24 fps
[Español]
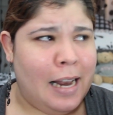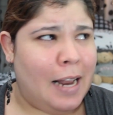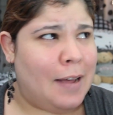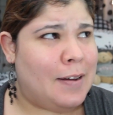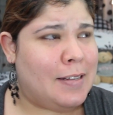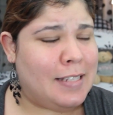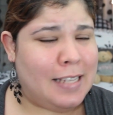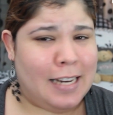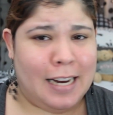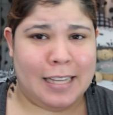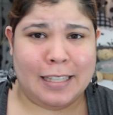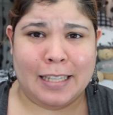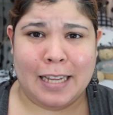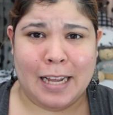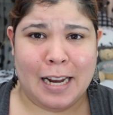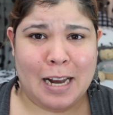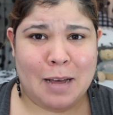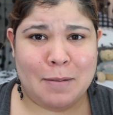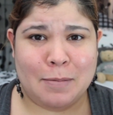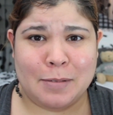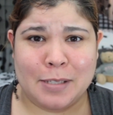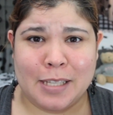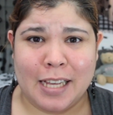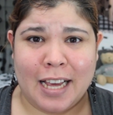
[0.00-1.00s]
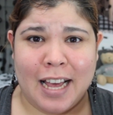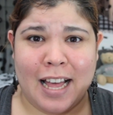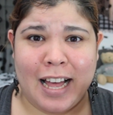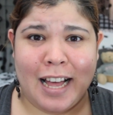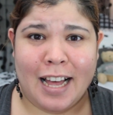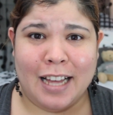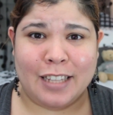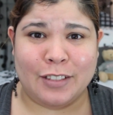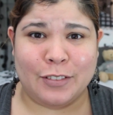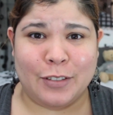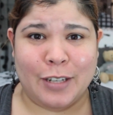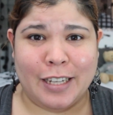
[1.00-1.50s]
La vecina tiene la
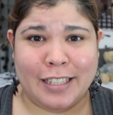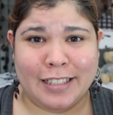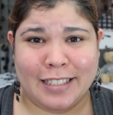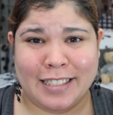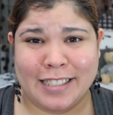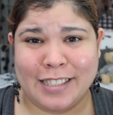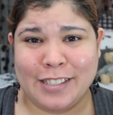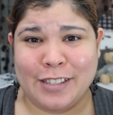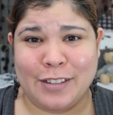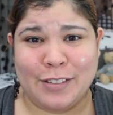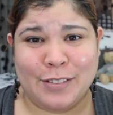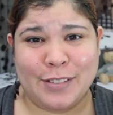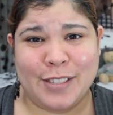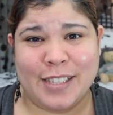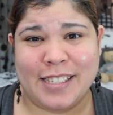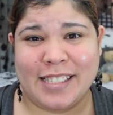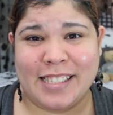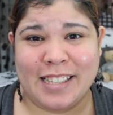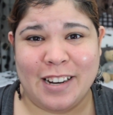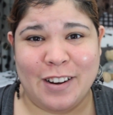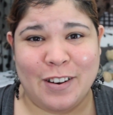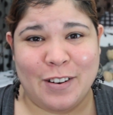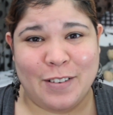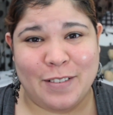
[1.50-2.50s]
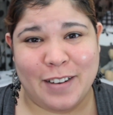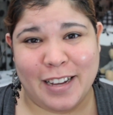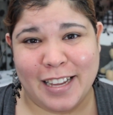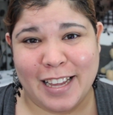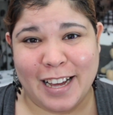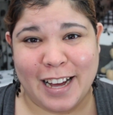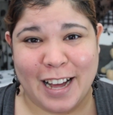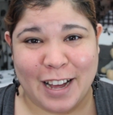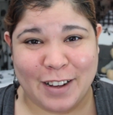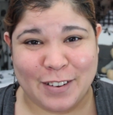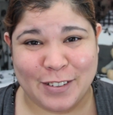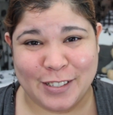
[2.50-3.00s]
música a todo Henderson No sé si lo
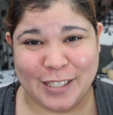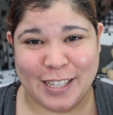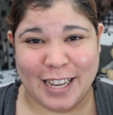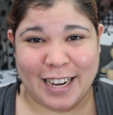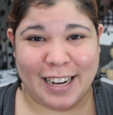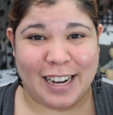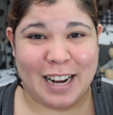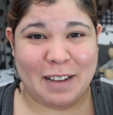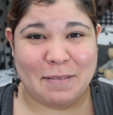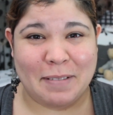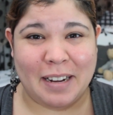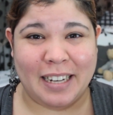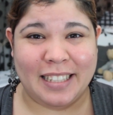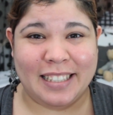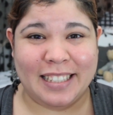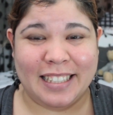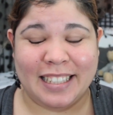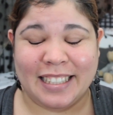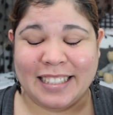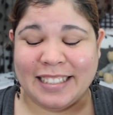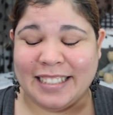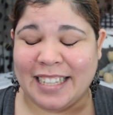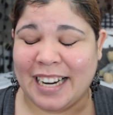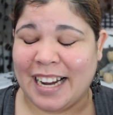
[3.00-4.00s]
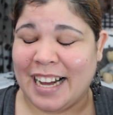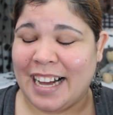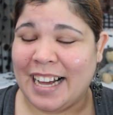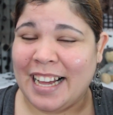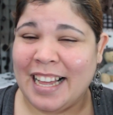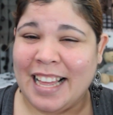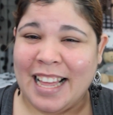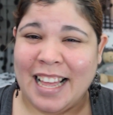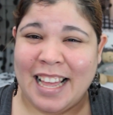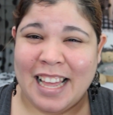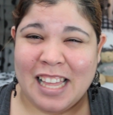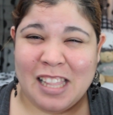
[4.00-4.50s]
vayan a escuchar en la parte de
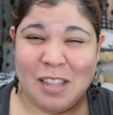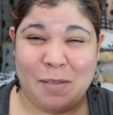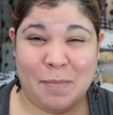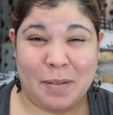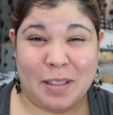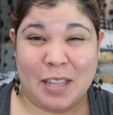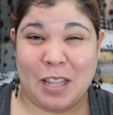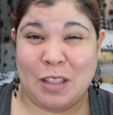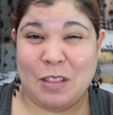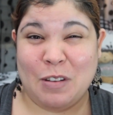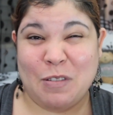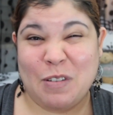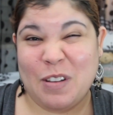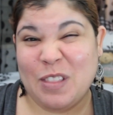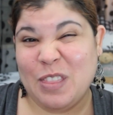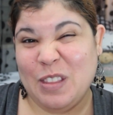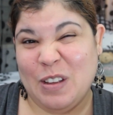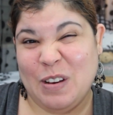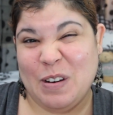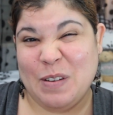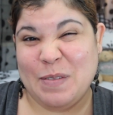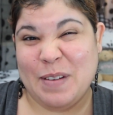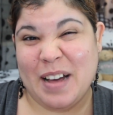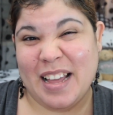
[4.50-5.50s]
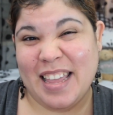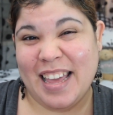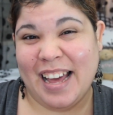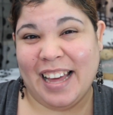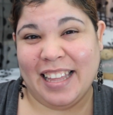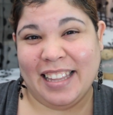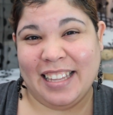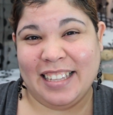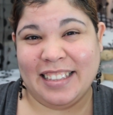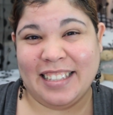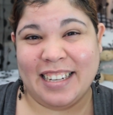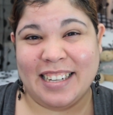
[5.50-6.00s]
atrás Dependiendo cuando vaya
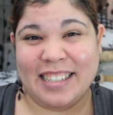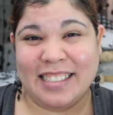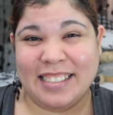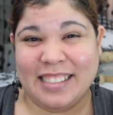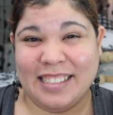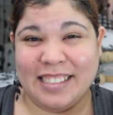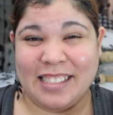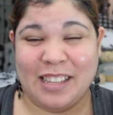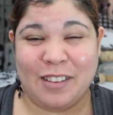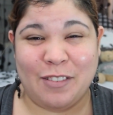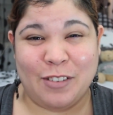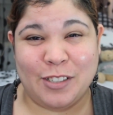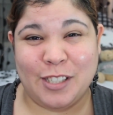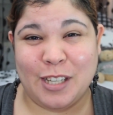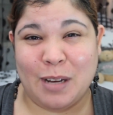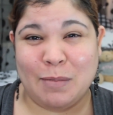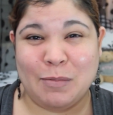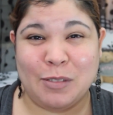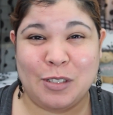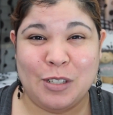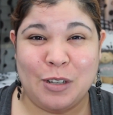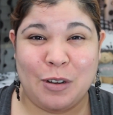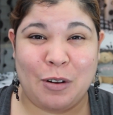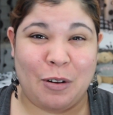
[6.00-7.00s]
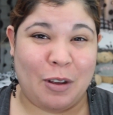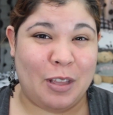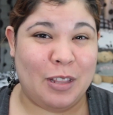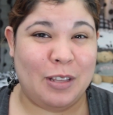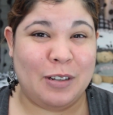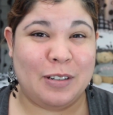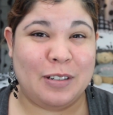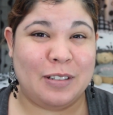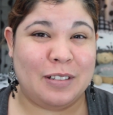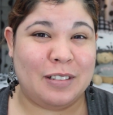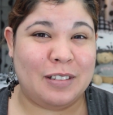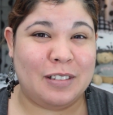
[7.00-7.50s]
a editar Si se escucha mucho
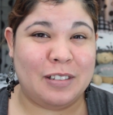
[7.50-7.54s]
ruido